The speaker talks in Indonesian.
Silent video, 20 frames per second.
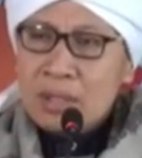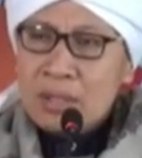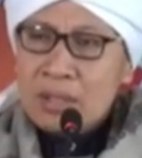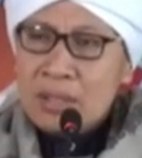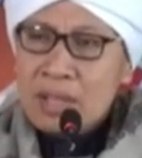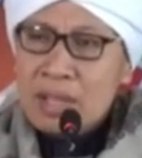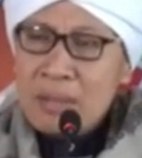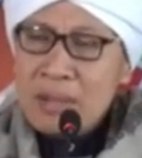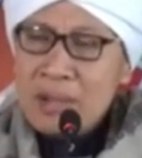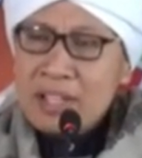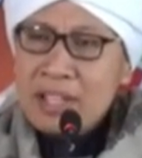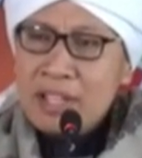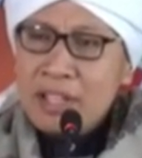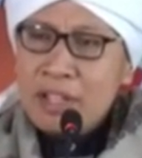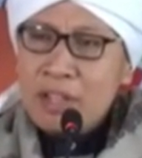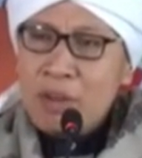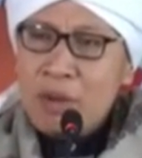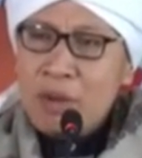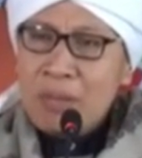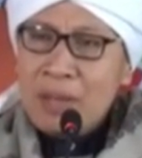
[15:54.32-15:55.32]
Sampai
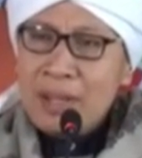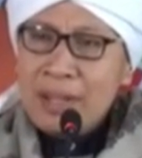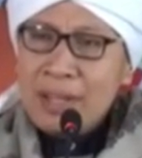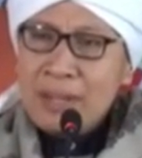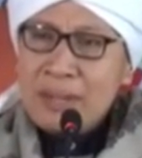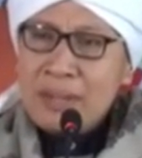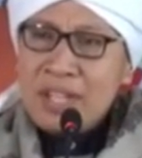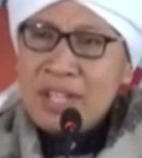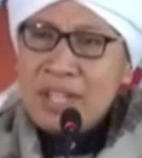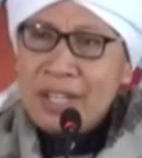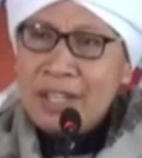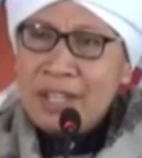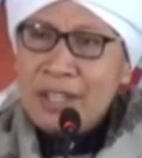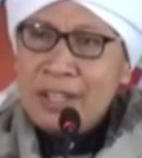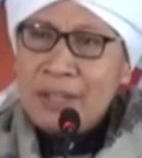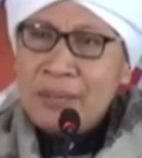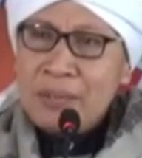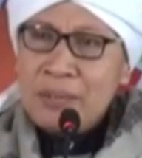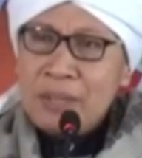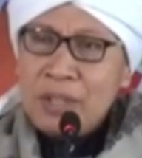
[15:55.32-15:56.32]
Sayyidina Umar yang menjadikan
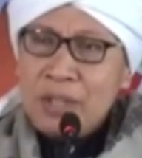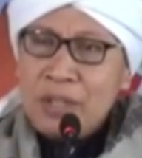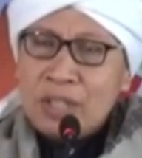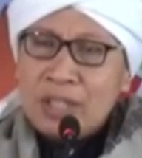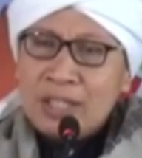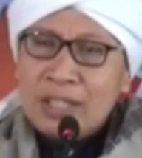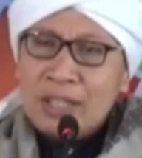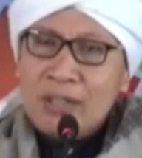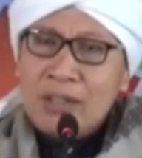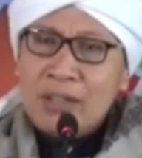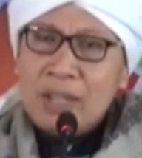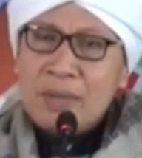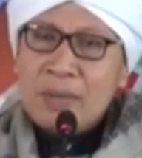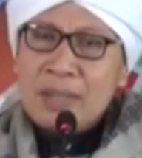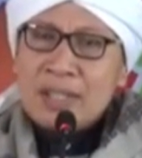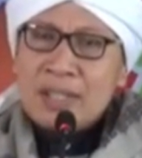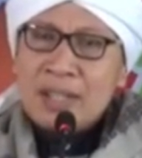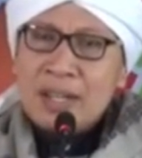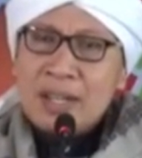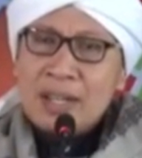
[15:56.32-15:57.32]
beliau tertawa di
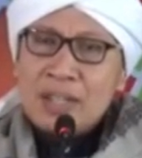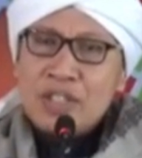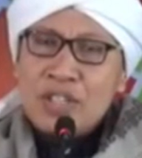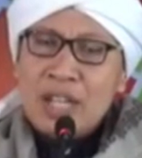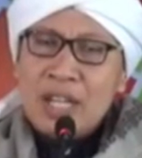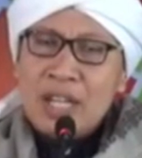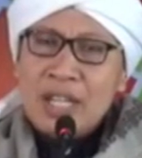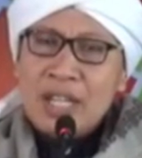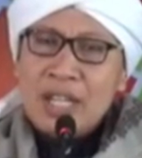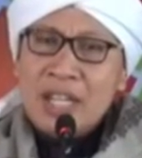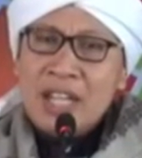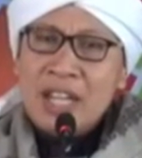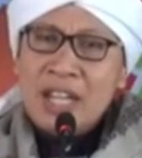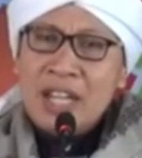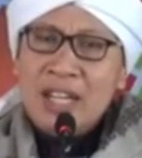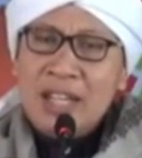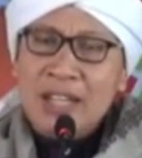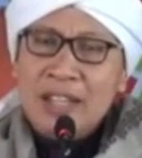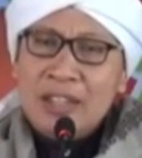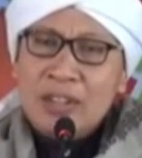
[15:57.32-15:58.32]
masa jahiliyahnya
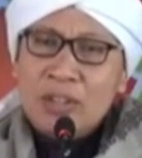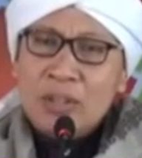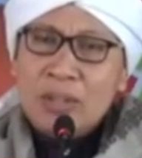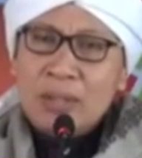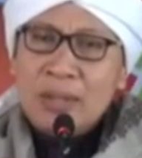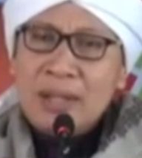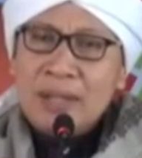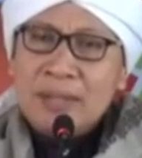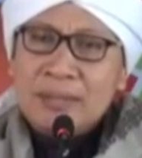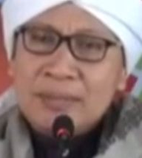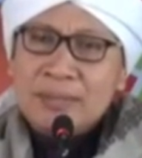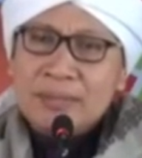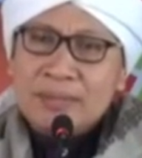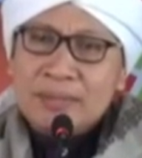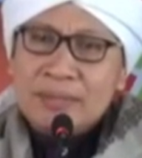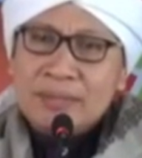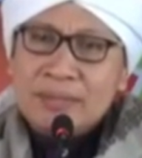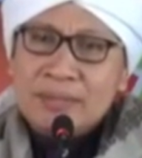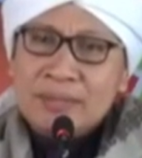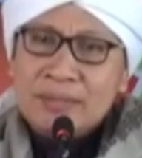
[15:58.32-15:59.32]
adalah ya korma.
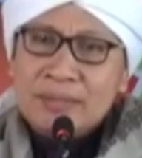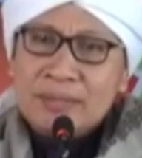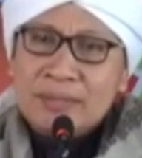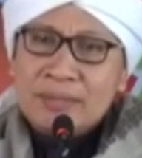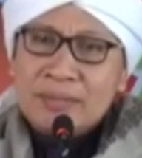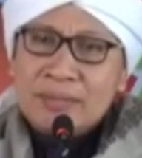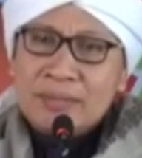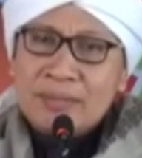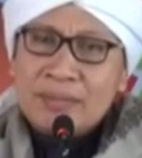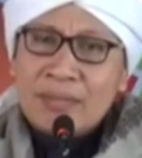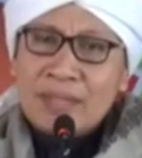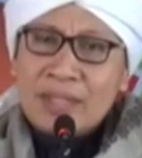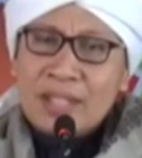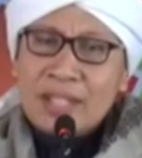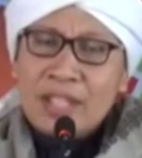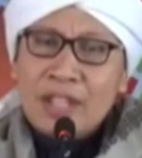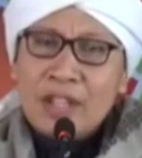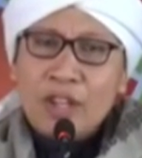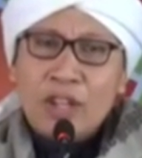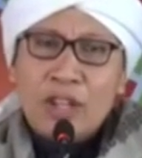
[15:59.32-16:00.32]

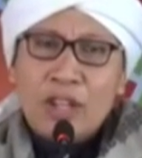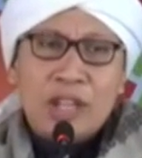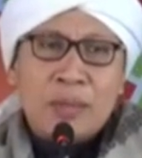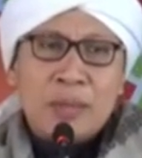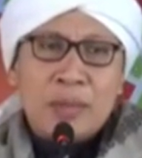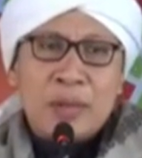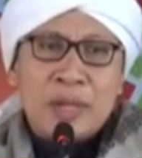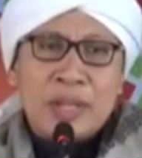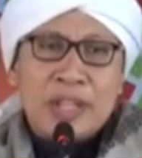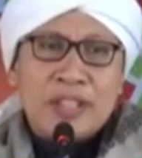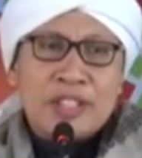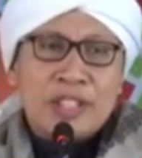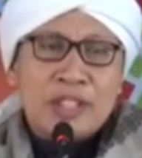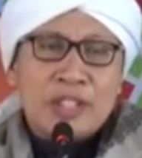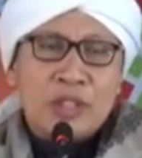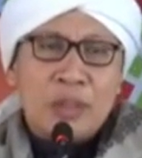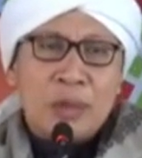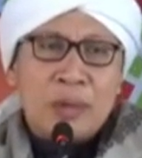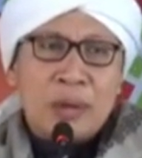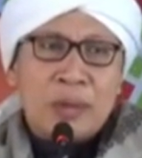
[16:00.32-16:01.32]
Jadi kalau lagi bepergian
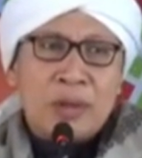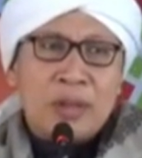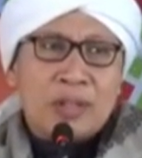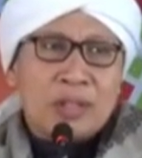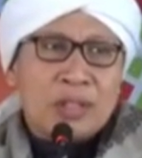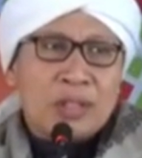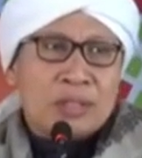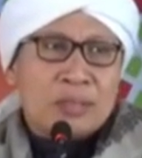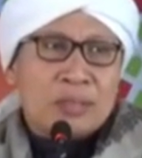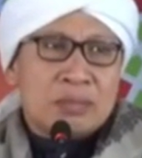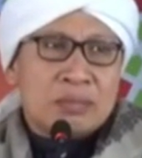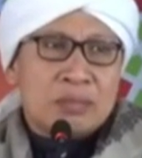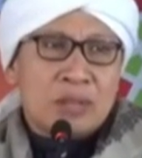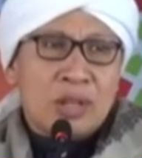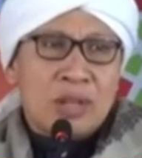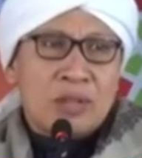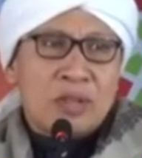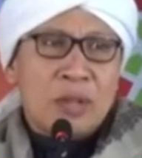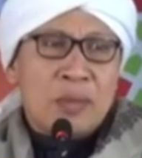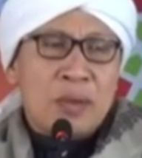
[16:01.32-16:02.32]
Sayyidina Umar bin Khattab
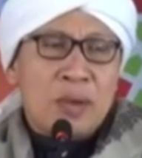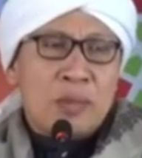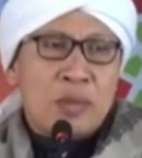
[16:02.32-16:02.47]
ah,